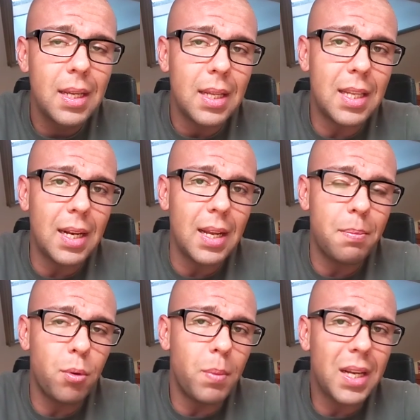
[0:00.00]
delle
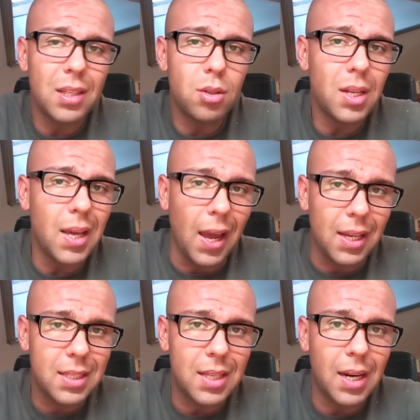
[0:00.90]
pubblicazioni
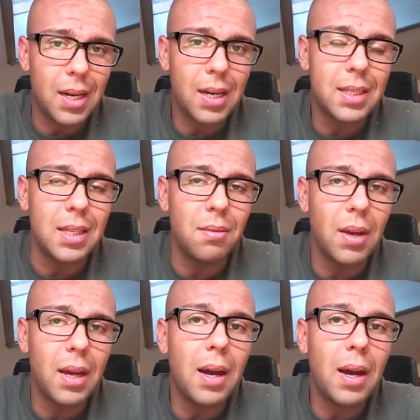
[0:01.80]
extra relative